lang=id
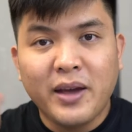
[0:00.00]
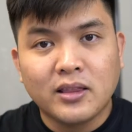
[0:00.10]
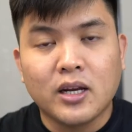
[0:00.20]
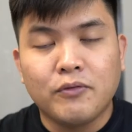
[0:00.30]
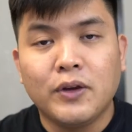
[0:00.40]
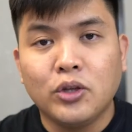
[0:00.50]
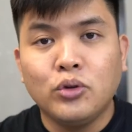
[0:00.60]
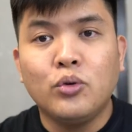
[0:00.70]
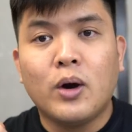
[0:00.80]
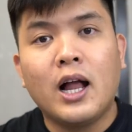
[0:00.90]
paid traffic
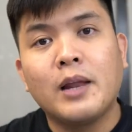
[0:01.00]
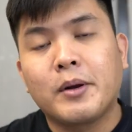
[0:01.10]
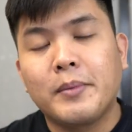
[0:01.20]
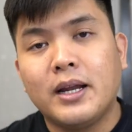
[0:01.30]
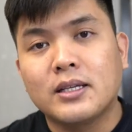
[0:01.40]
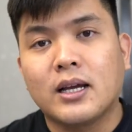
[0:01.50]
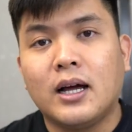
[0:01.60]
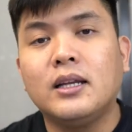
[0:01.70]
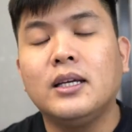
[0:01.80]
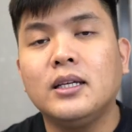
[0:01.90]
itu dua hal yang berbeda
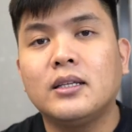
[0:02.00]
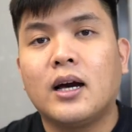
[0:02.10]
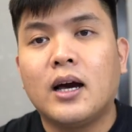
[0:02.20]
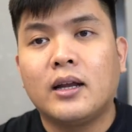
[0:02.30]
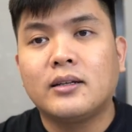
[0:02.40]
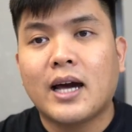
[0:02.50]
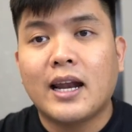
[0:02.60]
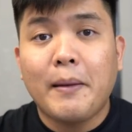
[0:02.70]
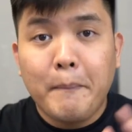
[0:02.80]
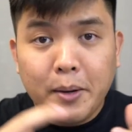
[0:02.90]
sekali dan
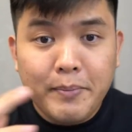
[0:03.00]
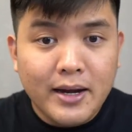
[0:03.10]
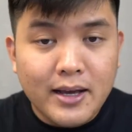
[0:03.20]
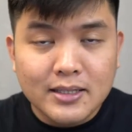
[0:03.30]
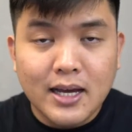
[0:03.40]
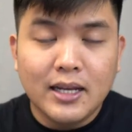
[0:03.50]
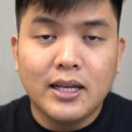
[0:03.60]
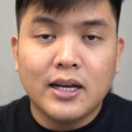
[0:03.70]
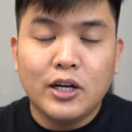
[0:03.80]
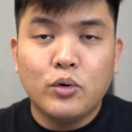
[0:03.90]
karena berbeda
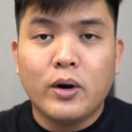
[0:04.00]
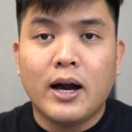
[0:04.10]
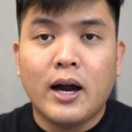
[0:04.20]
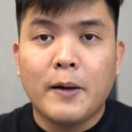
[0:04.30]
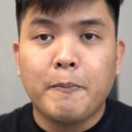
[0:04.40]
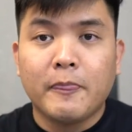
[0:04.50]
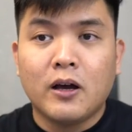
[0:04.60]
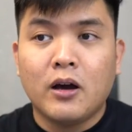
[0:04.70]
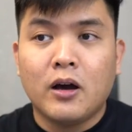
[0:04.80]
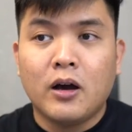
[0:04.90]
sekali kedua
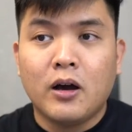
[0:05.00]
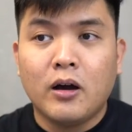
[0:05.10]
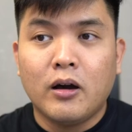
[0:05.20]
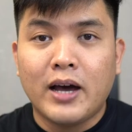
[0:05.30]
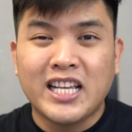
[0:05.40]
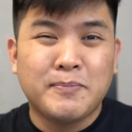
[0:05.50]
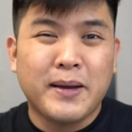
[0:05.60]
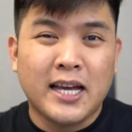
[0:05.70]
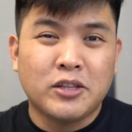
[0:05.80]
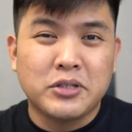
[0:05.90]
uh,
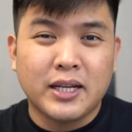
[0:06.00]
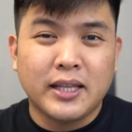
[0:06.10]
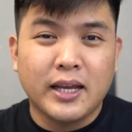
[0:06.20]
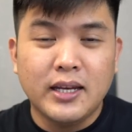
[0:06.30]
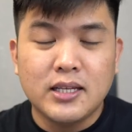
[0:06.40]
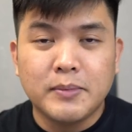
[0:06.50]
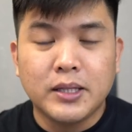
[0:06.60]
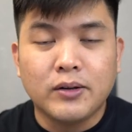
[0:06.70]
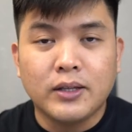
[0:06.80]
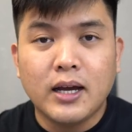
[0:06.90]
aspek atau strategi ini
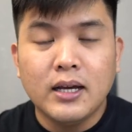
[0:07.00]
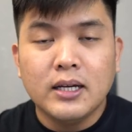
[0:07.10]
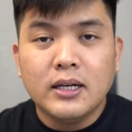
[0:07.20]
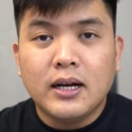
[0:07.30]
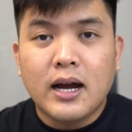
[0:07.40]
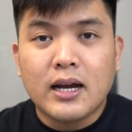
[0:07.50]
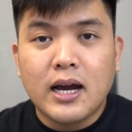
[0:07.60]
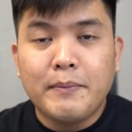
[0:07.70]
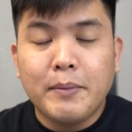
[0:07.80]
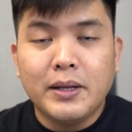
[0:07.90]
sebetulnya
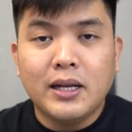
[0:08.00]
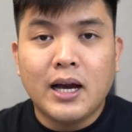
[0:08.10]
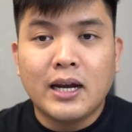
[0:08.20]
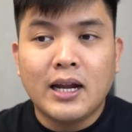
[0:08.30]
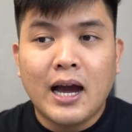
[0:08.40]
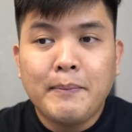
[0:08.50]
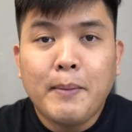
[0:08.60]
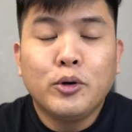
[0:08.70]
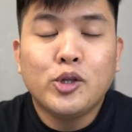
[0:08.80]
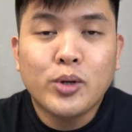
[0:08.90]
akan memilih ada
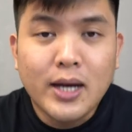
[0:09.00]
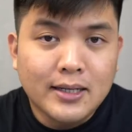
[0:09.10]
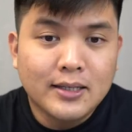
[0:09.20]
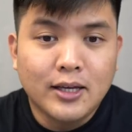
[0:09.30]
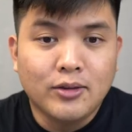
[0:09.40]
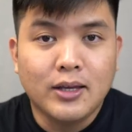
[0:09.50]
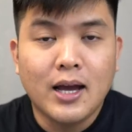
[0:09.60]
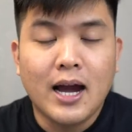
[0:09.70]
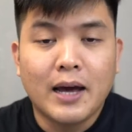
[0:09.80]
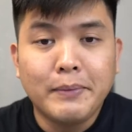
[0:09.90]
akan membutuhkan gitu ya
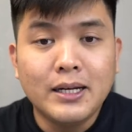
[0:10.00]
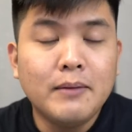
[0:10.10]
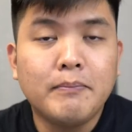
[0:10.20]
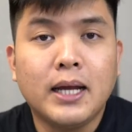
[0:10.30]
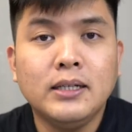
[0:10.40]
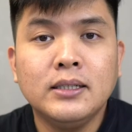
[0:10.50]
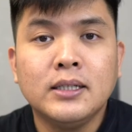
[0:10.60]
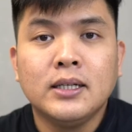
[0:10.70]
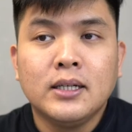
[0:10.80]
akan mendiman